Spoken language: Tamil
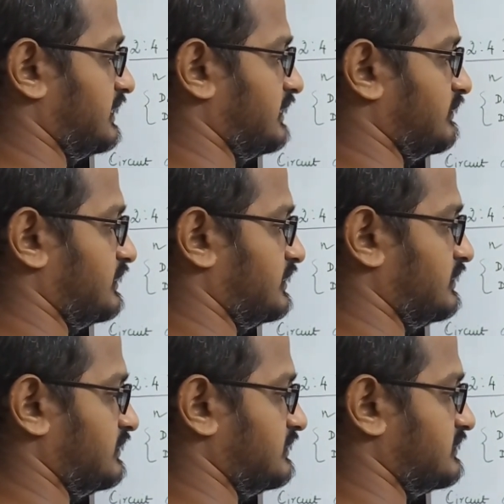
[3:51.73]
டி
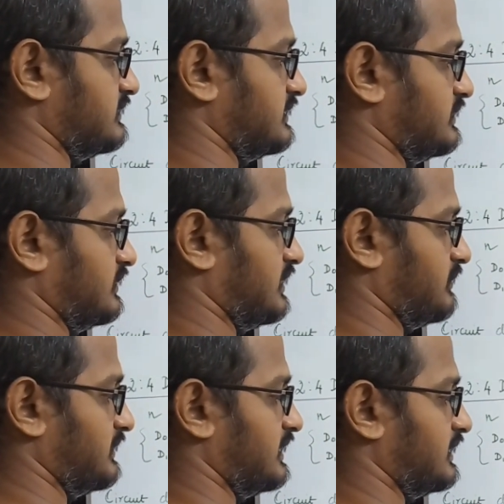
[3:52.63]
ஒன்னும் ஜீரோ
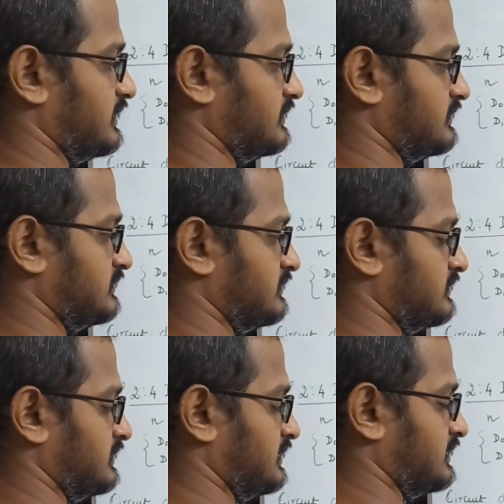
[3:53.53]
அப்படின்னு என்ன ஆகும்
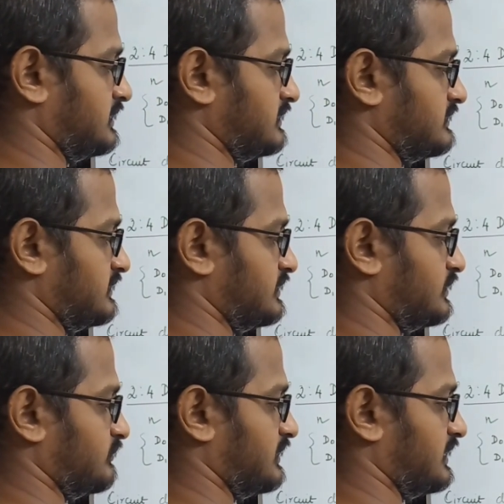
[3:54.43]

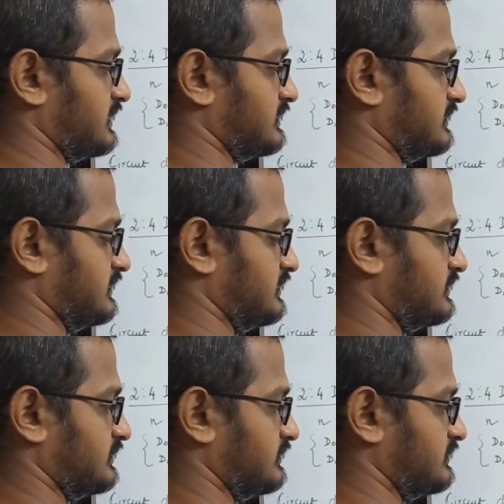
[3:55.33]
ஜீரோ பார்
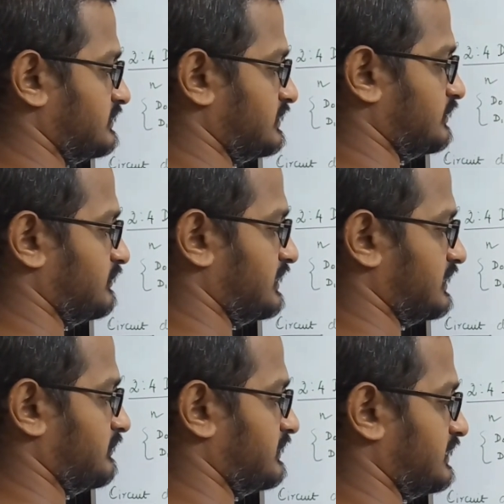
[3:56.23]
இன்ட்டு ஜீரோ
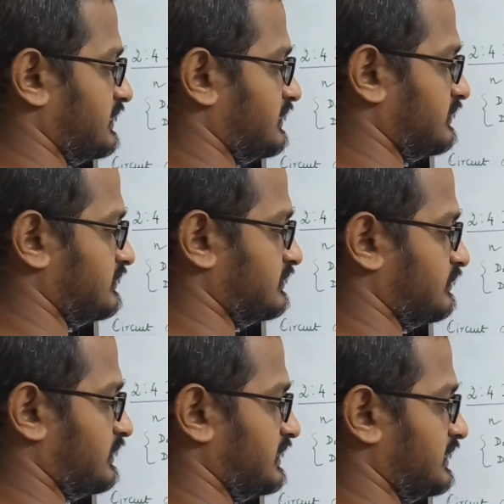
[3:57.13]
பார் அப்படின்னு என்ன ஆகும்
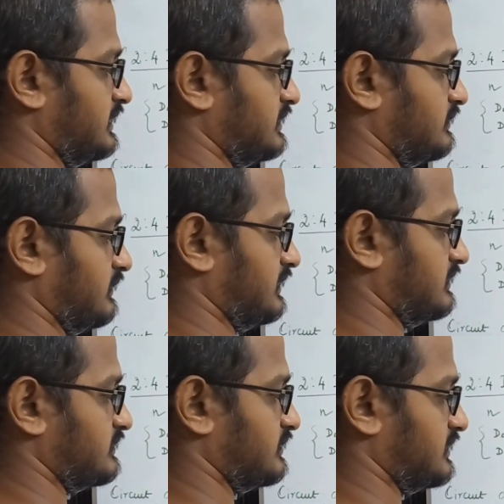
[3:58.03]
ஒன் இன்ட்டு ஒன்
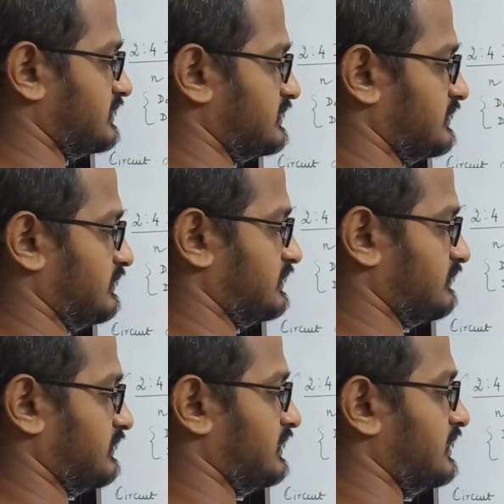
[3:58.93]
ஸோ தட் இஸ் ஈக்குவல் டு
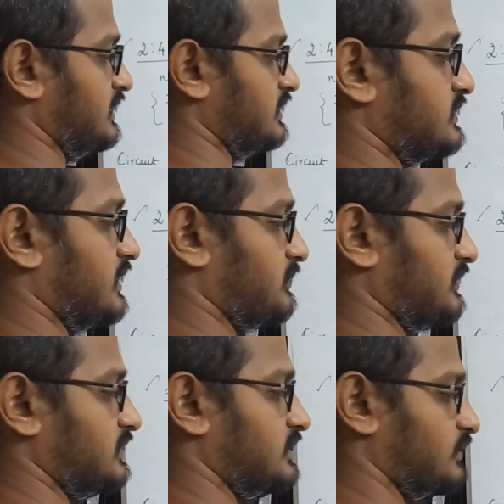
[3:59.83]
ஒன் ஸோ அப்போ
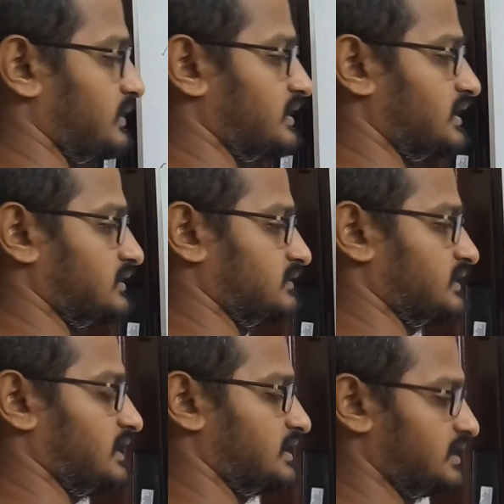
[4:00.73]
வந்து ஒய் நாட்
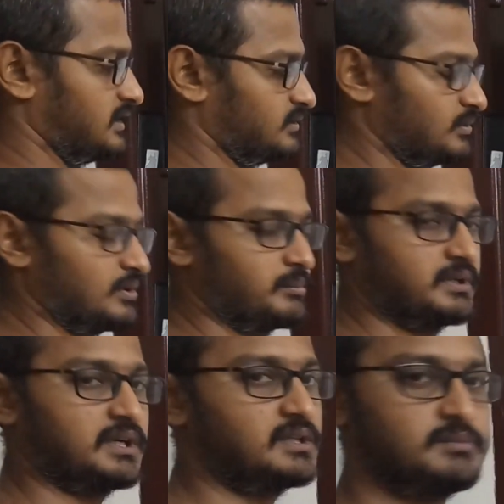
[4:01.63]
வந்து ஹையாக இருக்கும்
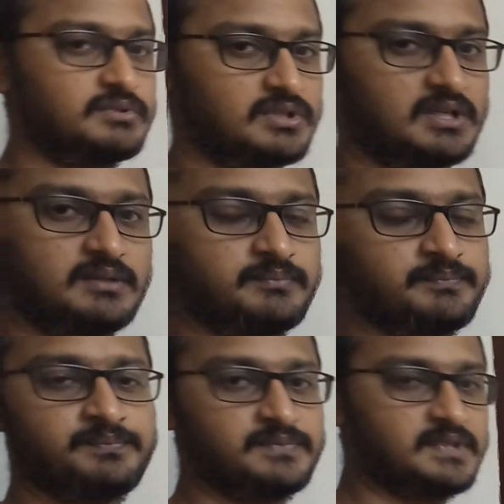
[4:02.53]
அப்படின்னு கண்டுபிடிச்சாங்க
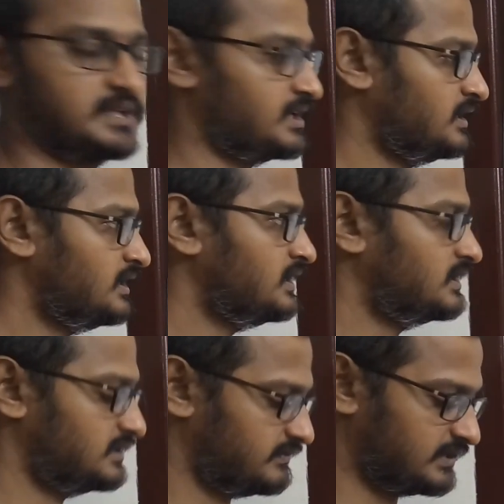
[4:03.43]
சரியா
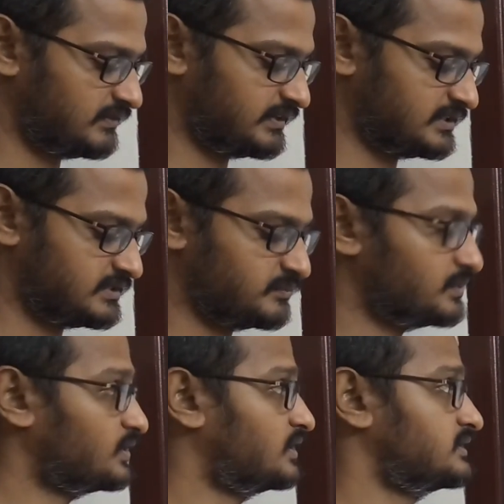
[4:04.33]
இது வெரி வெரி
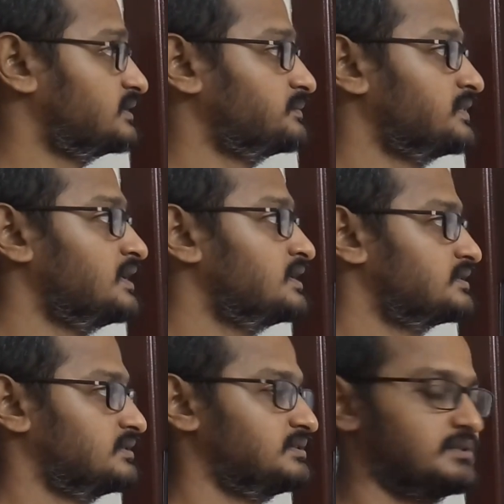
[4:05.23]
சிம்பிள் கான்செப்ட்
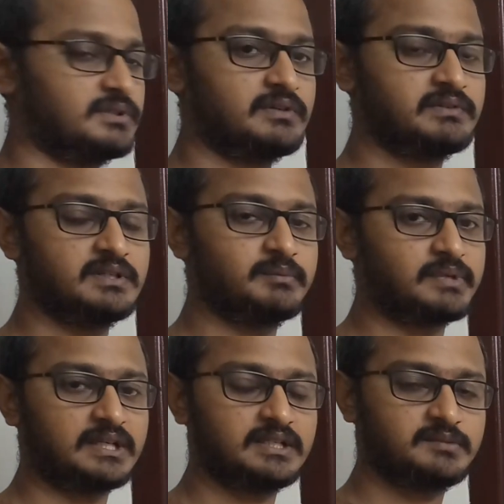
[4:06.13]
ஸோ அது ஒரு தடவை
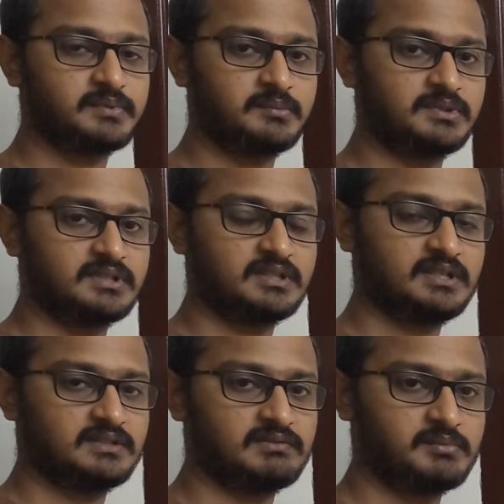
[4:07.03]
ப்ராக்டிஸ் பண்ணி
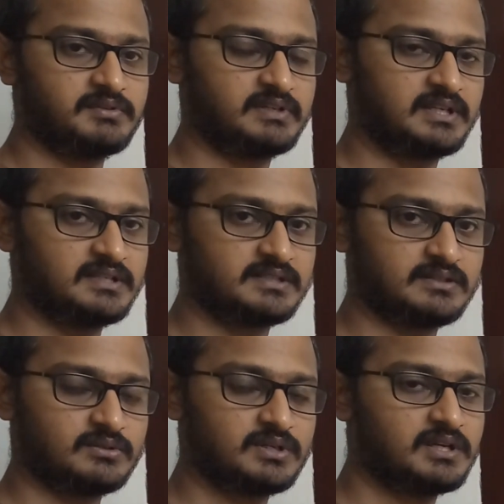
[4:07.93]
பார்த்தீங்கன்னா இட் வில் பி வெரி ஈஸி
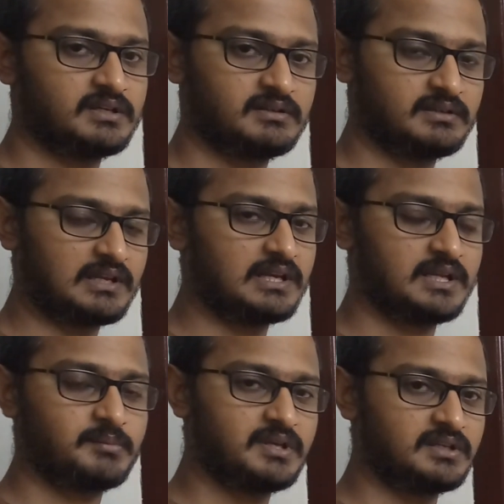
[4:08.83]
ஓகே
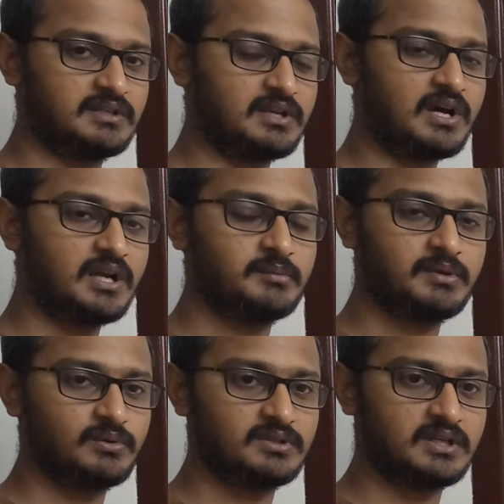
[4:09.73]
எல்லாமே இந்த
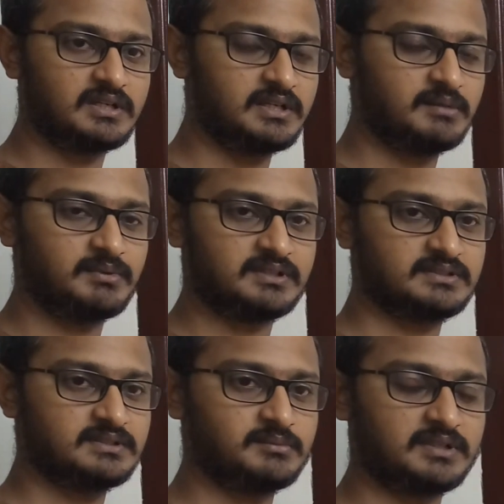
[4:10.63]
நாலுமே ஒன்று தான்
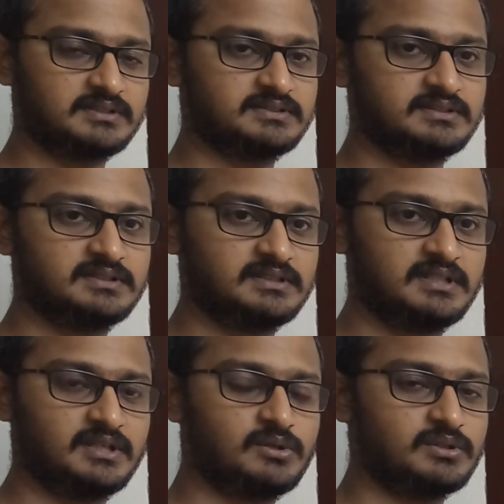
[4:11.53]
டிமக்ஸு மக்ஸு
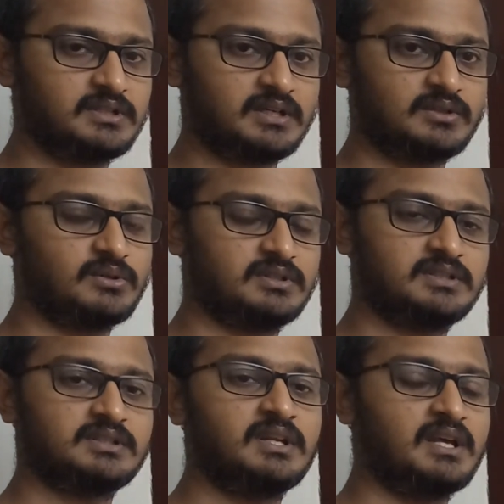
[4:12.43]
டி டிகோடர்
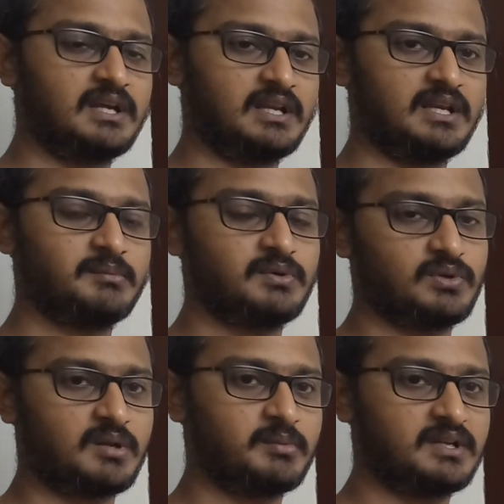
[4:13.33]
என்கோடர் எல்லாமே
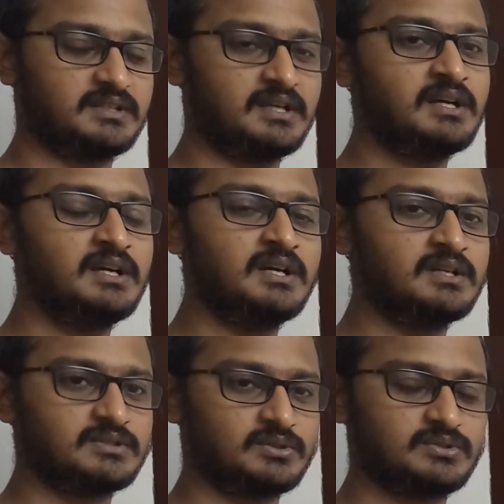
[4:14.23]
ஒரே மாதிரி தான்
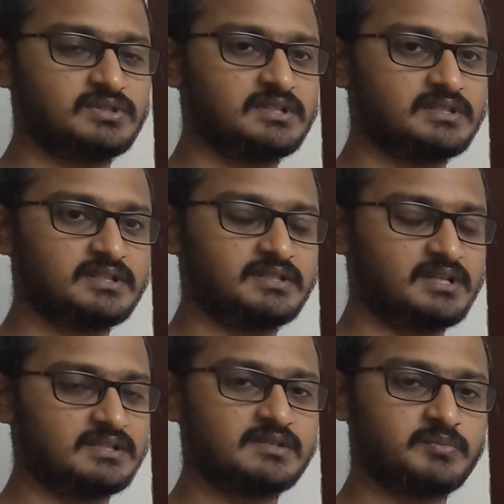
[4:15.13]
ஸோ சின்ன சின்ன
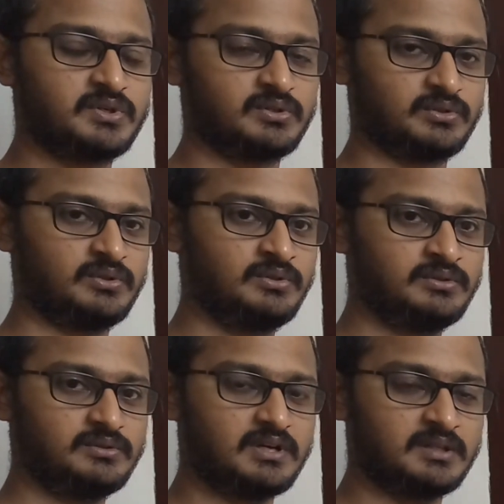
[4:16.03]
சேஞ்சஸ்
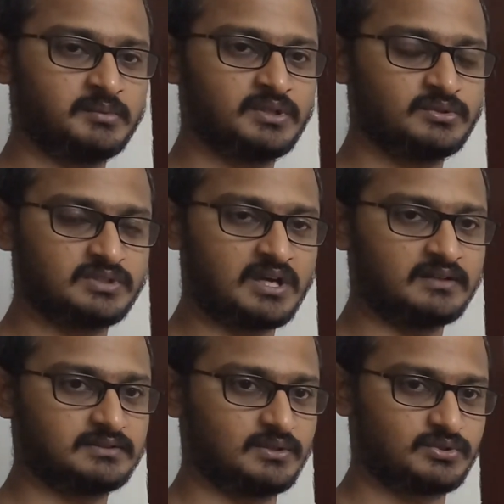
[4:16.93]
மட்டும் அதை மட்டும் கொஞ்சம்
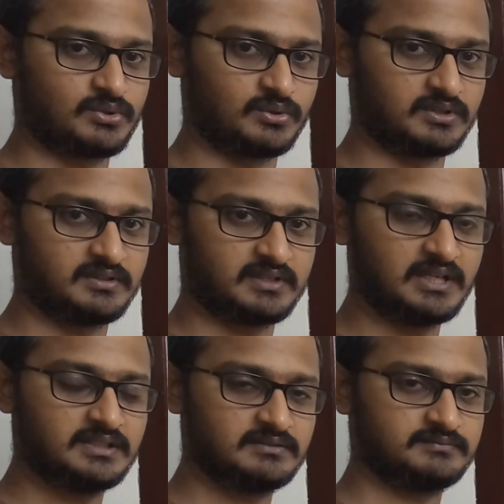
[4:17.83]
ஞாபகத்தில் வச்சுக்கோங்க
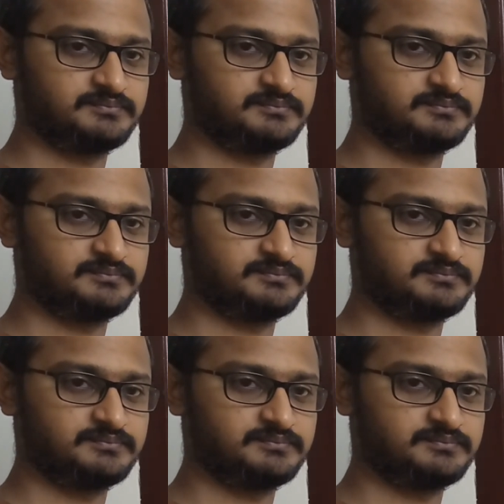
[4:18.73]
ரைட்